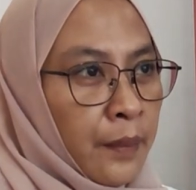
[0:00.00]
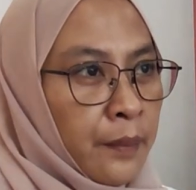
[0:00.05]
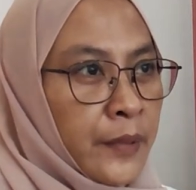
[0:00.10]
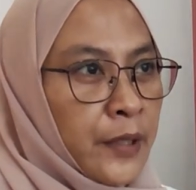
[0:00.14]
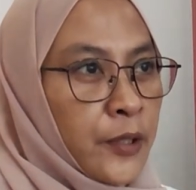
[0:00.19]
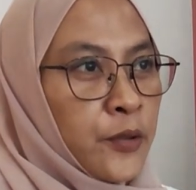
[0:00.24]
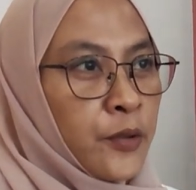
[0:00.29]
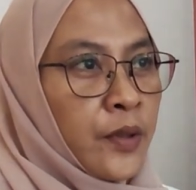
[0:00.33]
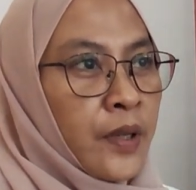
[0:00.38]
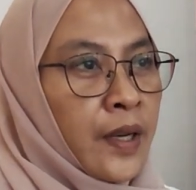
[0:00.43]
kami
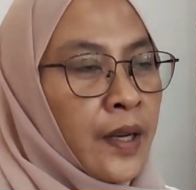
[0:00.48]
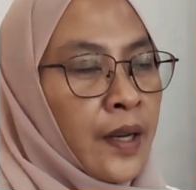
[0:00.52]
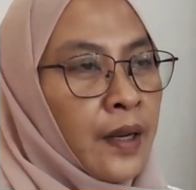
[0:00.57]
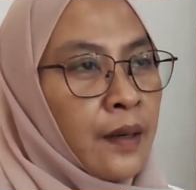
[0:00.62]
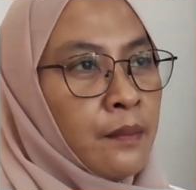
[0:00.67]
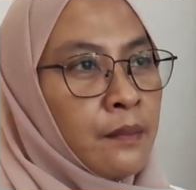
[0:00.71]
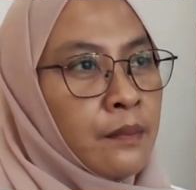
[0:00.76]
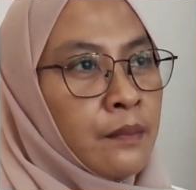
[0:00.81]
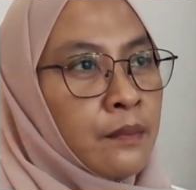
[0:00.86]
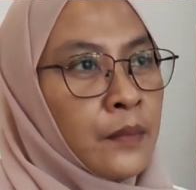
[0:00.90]

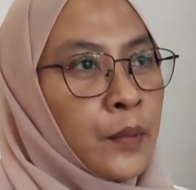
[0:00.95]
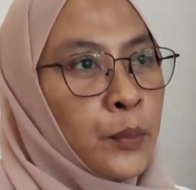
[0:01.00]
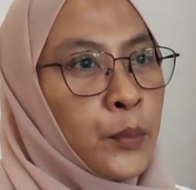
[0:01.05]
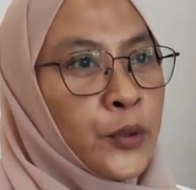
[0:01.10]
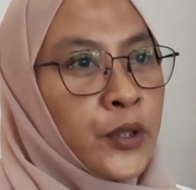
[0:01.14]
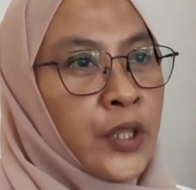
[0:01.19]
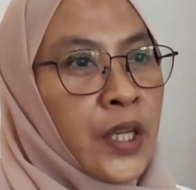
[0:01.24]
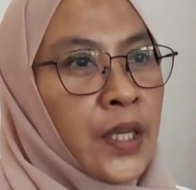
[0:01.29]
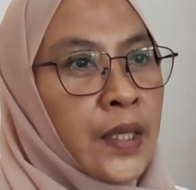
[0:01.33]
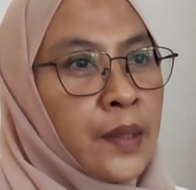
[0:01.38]
juga
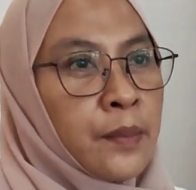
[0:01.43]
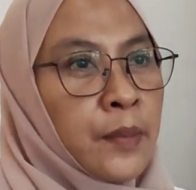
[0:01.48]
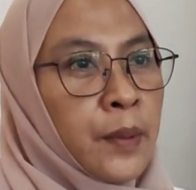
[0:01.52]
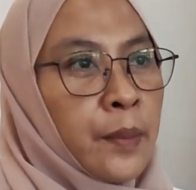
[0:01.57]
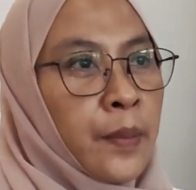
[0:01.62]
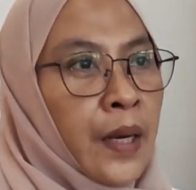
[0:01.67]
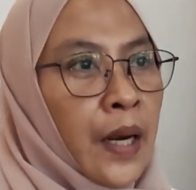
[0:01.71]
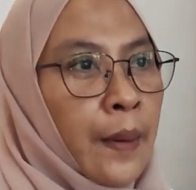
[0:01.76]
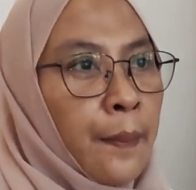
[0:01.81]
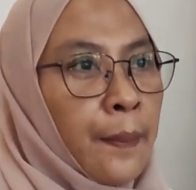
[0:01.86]
mempunyai
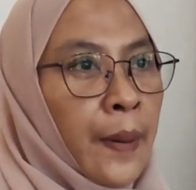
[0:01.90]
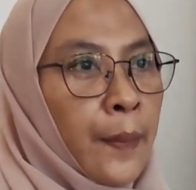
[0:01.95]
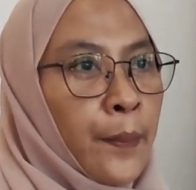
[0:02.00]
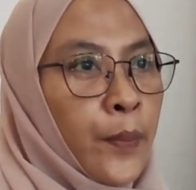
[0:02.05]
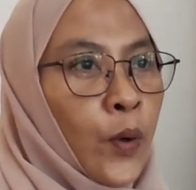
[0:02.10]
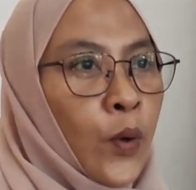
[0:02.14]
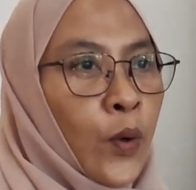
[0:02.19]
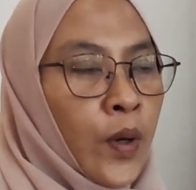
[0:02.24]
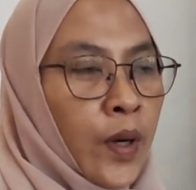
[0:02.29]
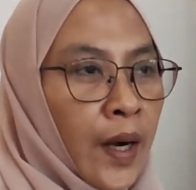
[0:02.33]
beberapa
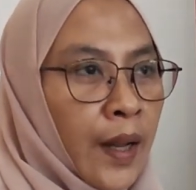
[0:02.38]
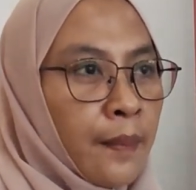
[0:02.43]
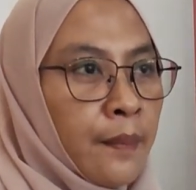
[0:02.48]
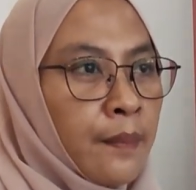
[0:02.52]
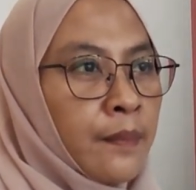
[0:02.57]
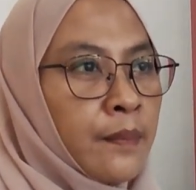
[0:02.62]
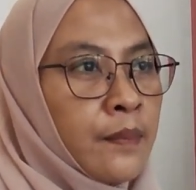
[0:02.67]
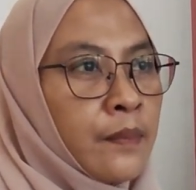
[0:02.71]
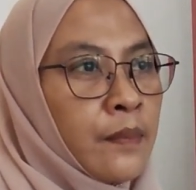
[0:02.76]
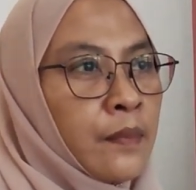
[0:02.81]

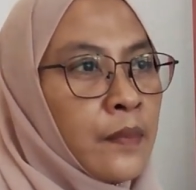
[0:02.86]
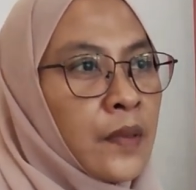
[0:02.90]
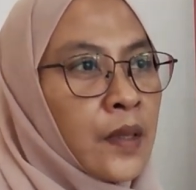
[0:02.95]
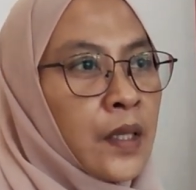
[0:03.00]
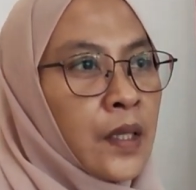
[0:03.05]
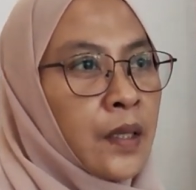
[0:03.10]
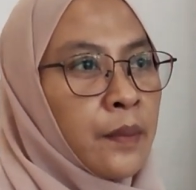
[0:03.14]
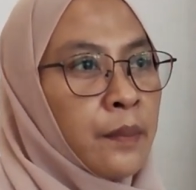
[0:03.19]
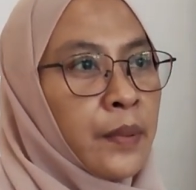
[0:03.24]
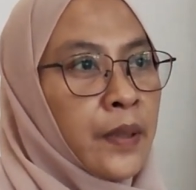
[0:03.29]
program
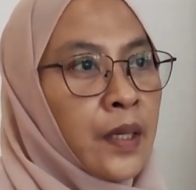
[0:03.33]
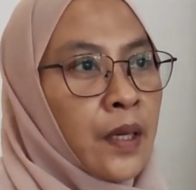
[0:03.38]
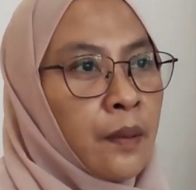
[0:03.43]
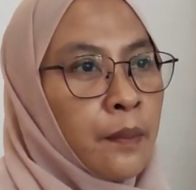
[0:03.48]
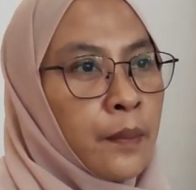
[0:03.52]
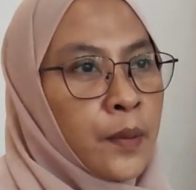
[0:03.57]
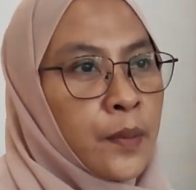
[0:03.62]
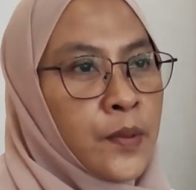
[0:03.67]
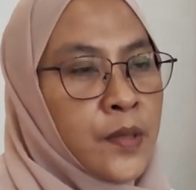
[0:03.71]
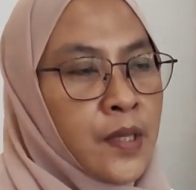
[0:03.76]
di
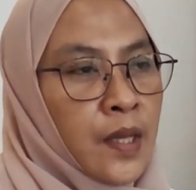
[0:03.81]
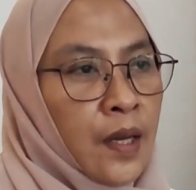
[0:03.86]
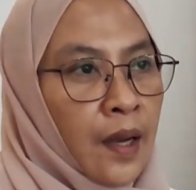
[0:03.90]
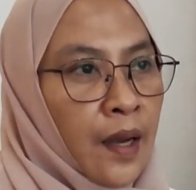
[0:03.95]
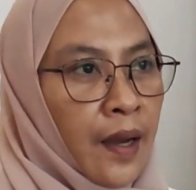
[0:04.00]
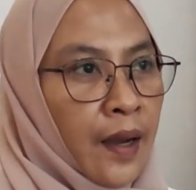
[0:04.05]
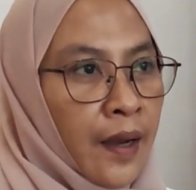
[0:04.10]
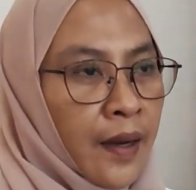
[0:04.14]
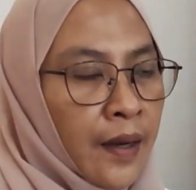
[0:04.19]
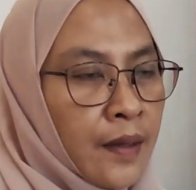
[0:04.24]
bidang
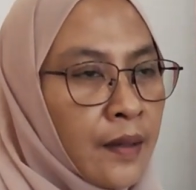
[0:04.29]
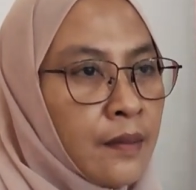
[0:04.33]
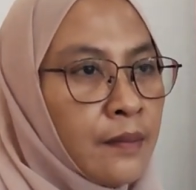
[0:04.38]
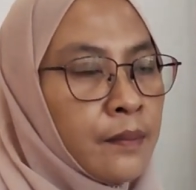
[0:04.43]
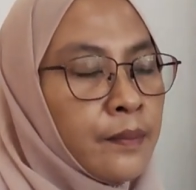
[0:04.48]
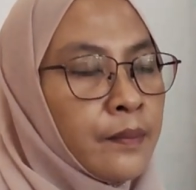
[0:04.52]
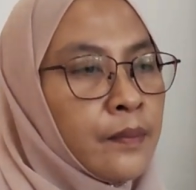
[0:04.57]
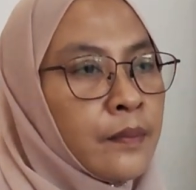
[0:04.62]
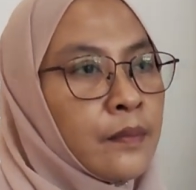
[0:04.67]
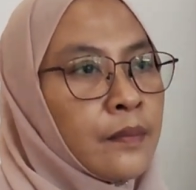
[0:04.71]
perpustakaan
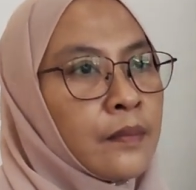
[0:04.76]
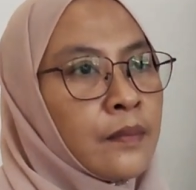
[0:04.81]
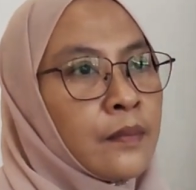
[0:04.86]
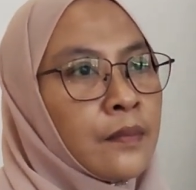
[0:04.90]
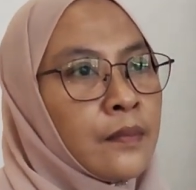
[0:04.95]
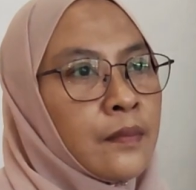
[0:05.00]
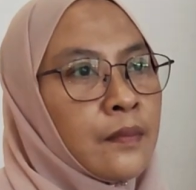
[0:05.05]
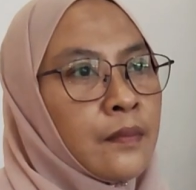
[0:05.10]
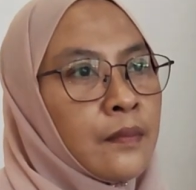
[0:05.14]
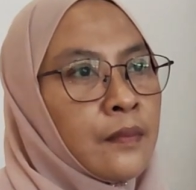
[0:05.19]

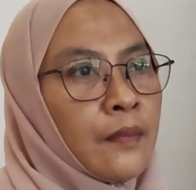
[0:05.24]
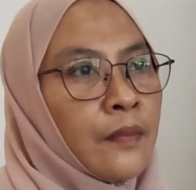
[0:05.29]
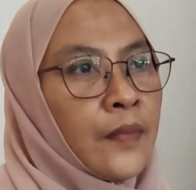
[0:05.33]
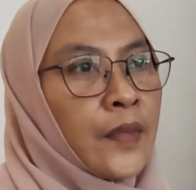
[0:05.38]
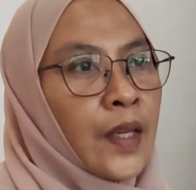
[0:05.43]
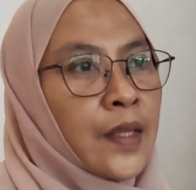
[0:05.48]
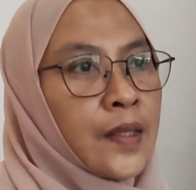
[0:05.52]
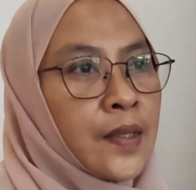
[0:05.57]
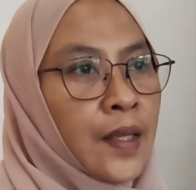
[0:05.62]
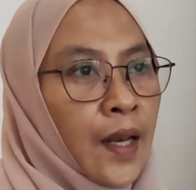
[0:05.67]

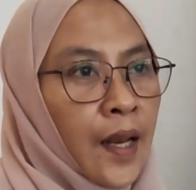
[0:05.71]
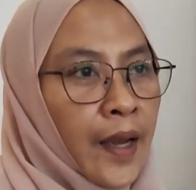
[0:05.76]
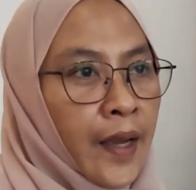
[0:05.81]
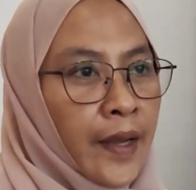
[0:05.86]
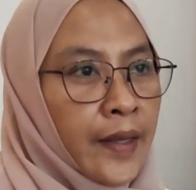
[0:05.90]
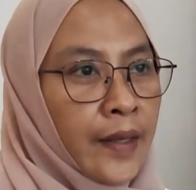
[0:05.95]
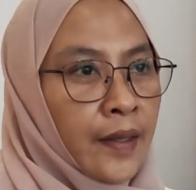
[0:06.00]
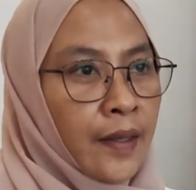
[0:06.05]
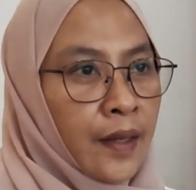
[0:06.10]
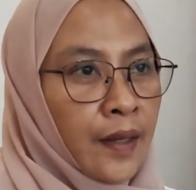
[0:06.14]

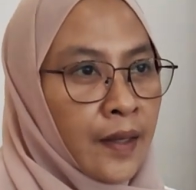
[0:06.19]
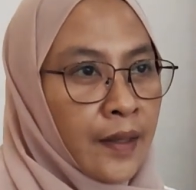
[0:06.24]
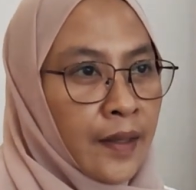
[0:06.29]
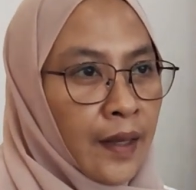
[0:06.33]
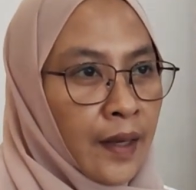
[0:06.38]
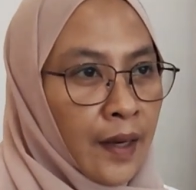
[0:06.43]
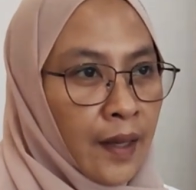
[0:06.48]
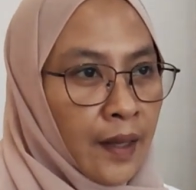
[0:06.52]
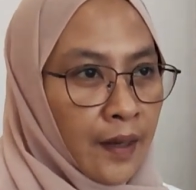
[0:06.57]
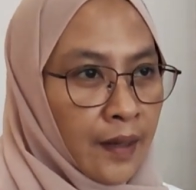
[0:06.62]
selain
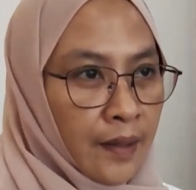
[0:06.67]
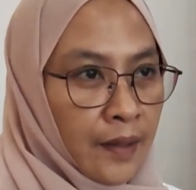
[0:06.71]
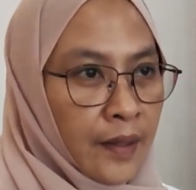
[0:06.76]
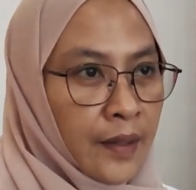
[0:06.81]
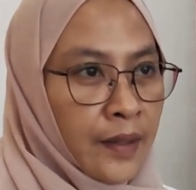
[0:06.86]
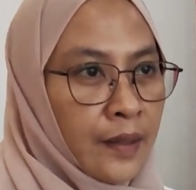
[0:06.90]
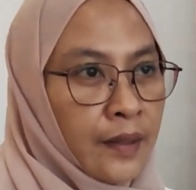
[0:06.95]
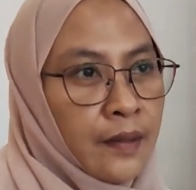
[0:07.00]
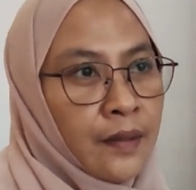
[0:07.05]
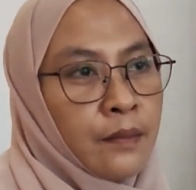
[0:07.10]
adalah
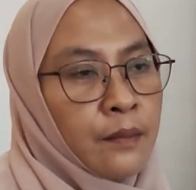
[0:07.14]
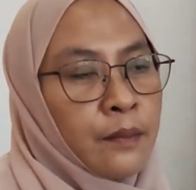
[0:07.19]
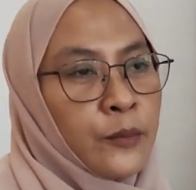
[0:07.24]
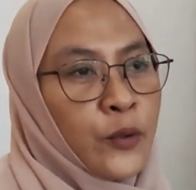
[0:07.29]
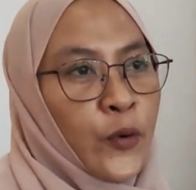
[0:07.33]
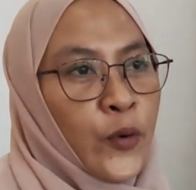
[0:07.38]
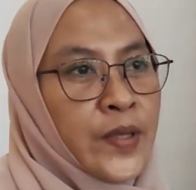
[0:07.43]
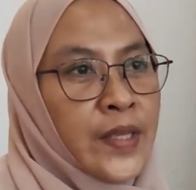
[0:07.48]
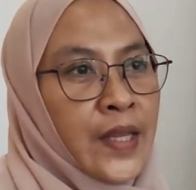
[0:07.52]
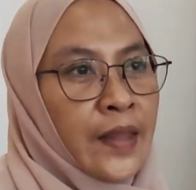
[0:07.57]
ini
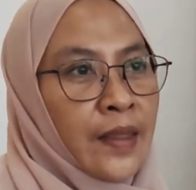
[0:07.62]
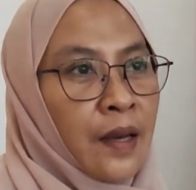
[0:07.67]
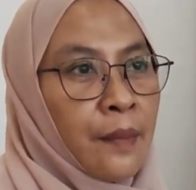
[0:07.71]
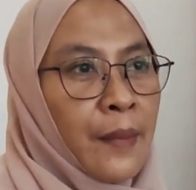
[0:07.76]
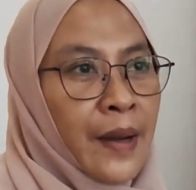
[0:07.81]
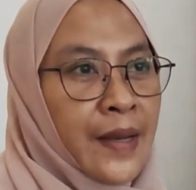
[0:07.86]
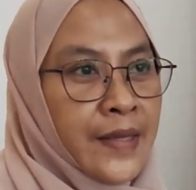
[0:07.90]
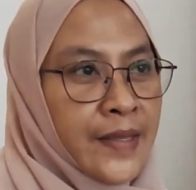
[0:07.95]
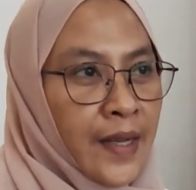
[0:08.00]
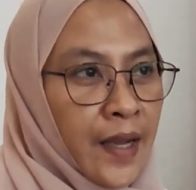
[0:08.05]
di wisata
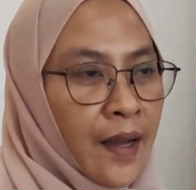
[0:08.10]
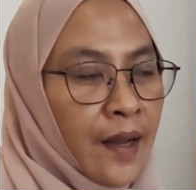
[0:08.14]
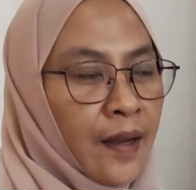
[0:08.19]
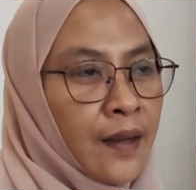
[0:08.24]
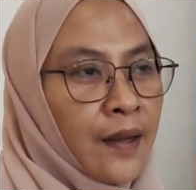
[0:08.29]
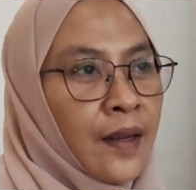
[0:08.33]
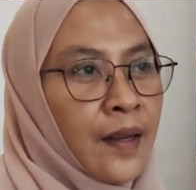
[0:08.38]
baca